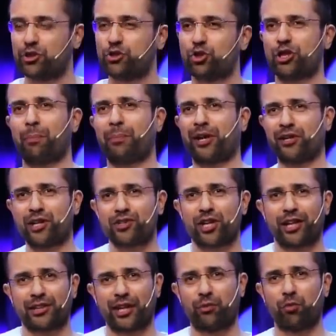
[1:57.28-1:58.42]
जो सब करना
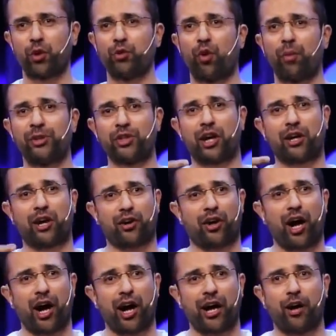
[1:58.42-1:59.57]
चाहते हैं वही वो बंदा कर
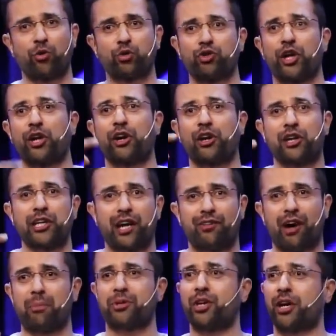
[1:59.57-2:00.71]
रहा है उसने कर लिया
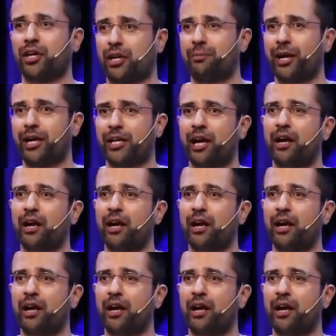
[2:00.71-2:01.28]
वहां पर जाकर के बैठ